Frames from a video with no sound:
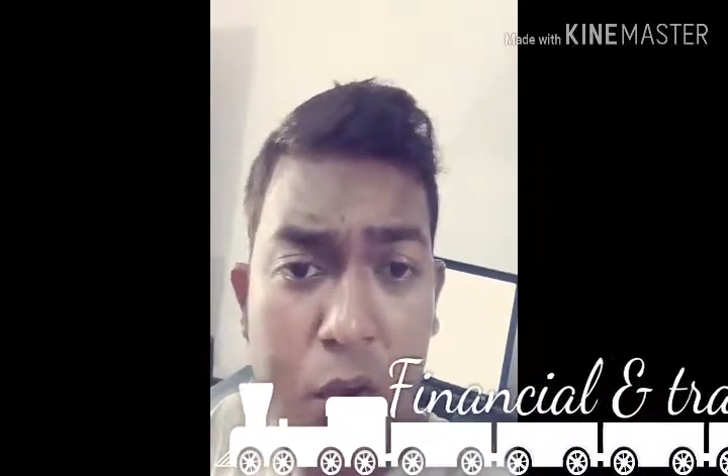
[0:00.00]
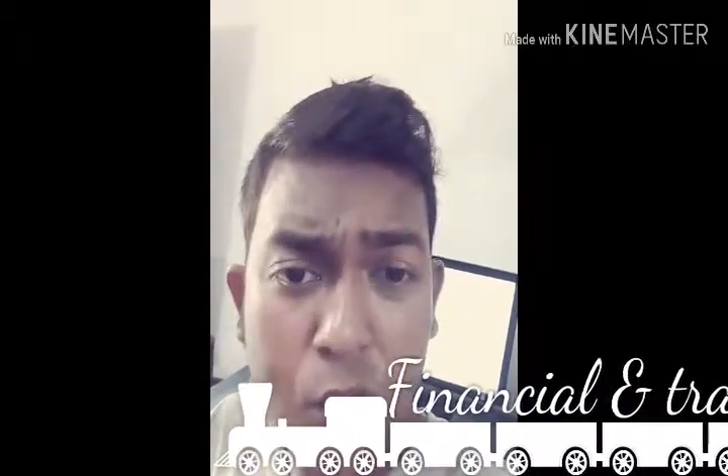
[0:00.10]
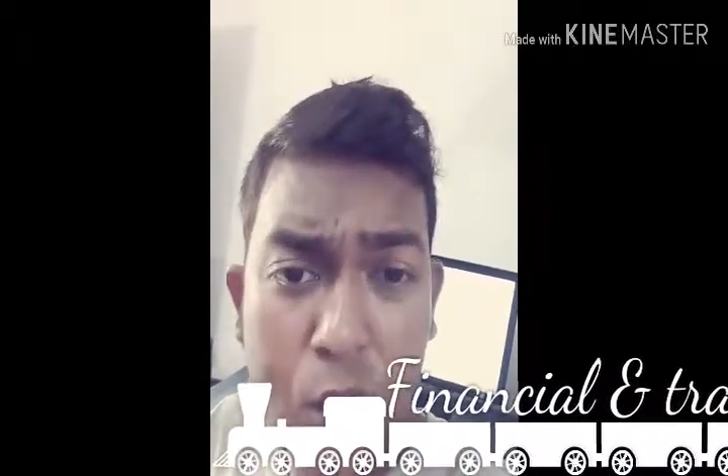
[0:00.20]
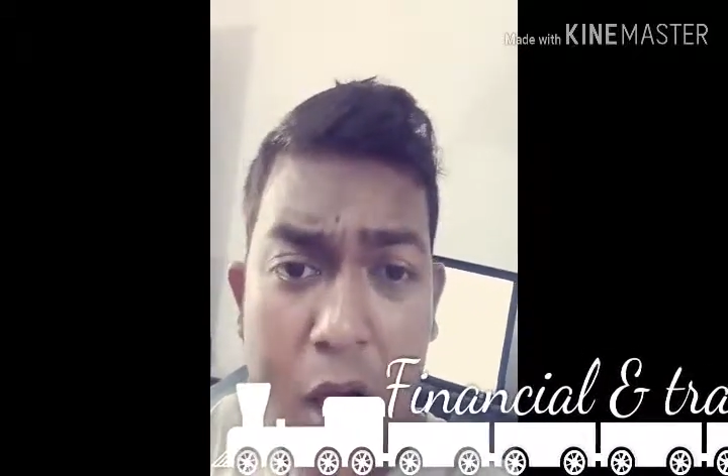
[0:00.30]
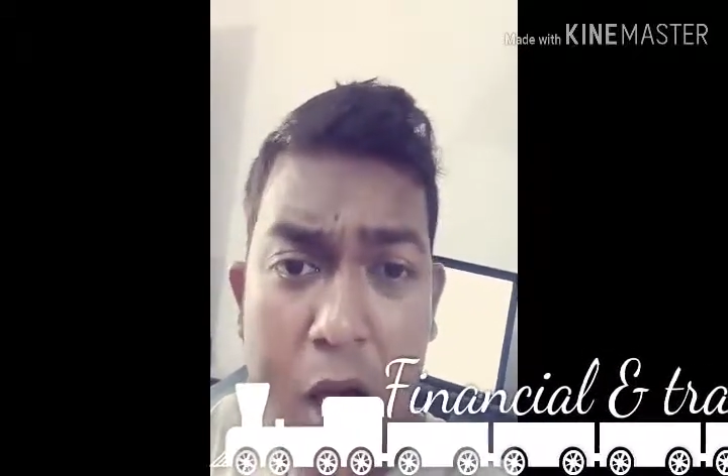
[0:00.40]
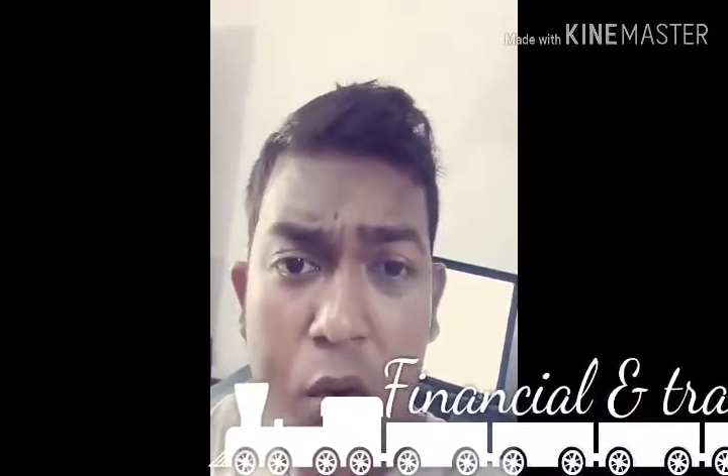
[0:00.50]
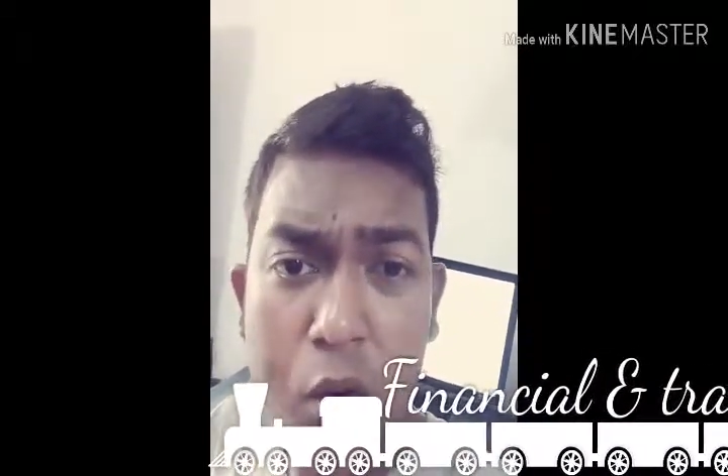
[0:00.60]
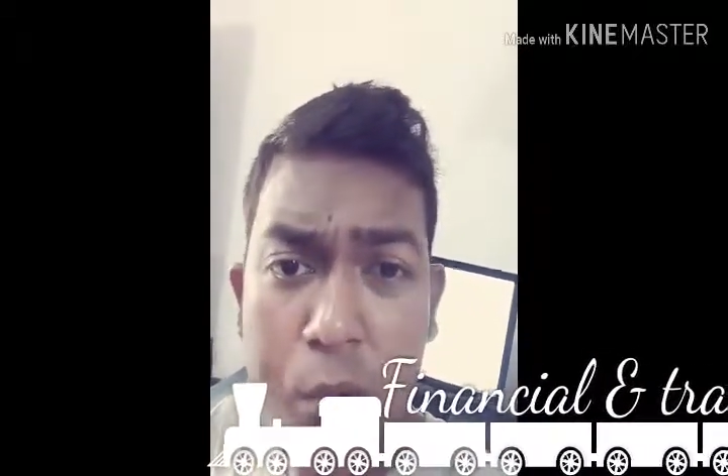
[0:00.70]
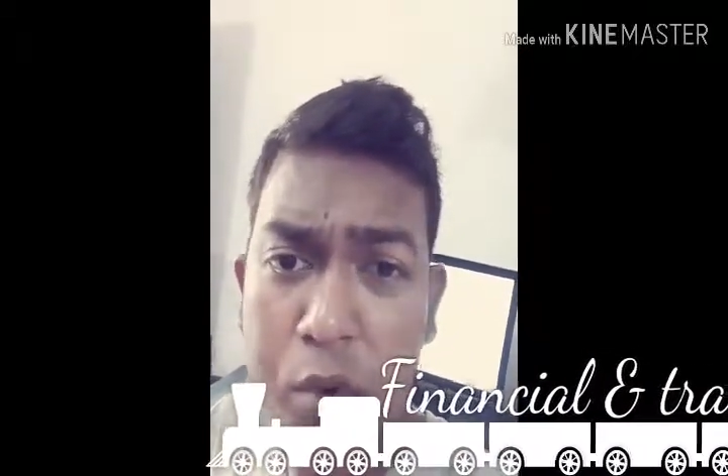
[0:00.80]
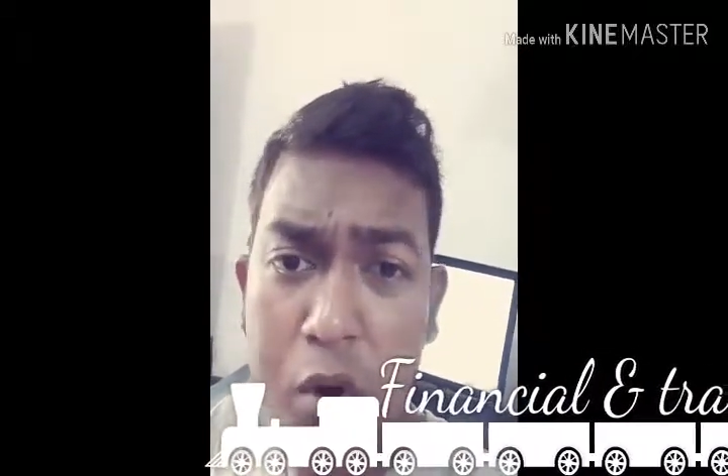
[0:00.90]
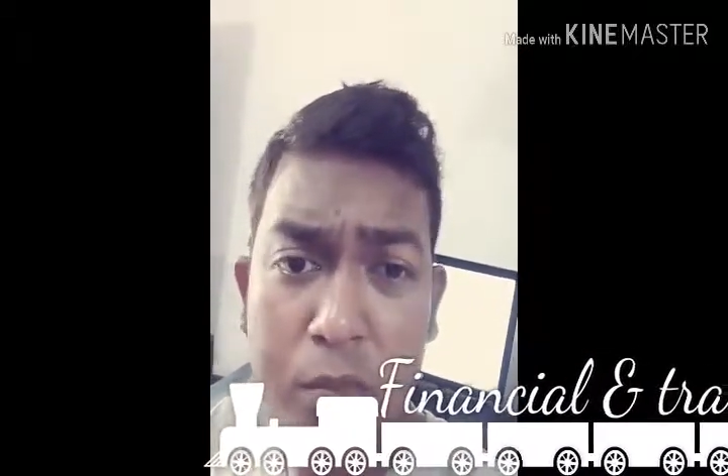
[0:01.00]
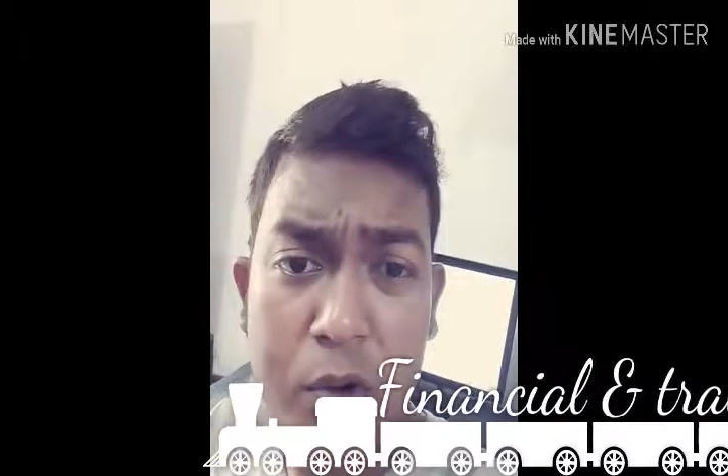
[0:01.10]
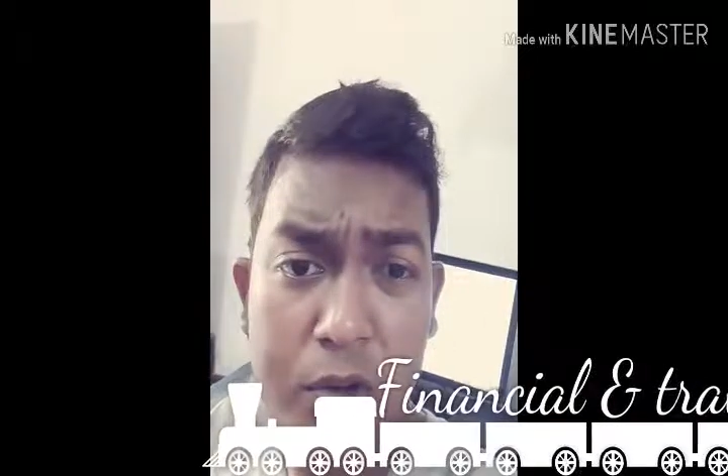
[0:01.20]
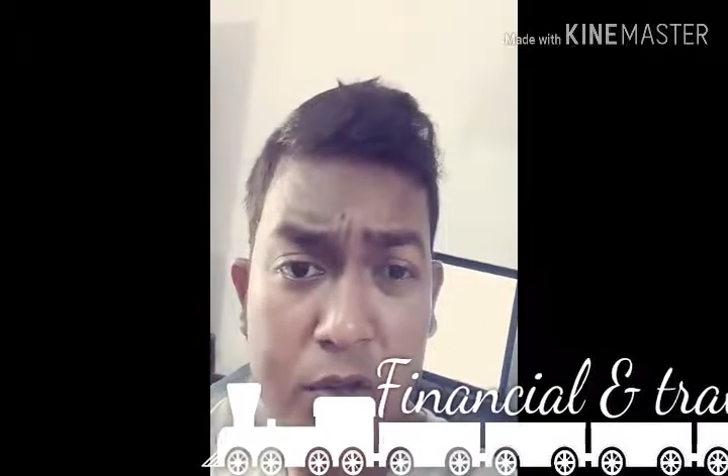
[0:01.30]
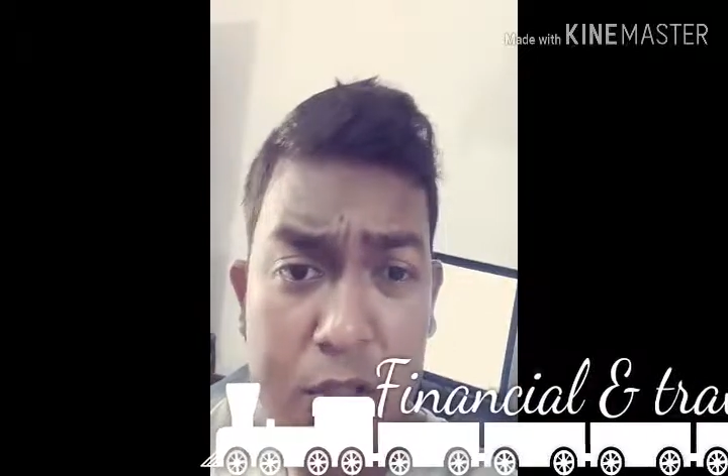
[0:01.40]
গোয়া খুব কম
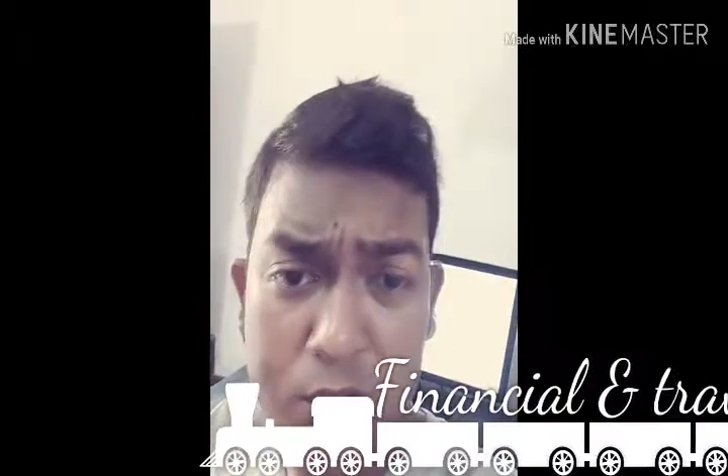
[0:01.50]
খরচে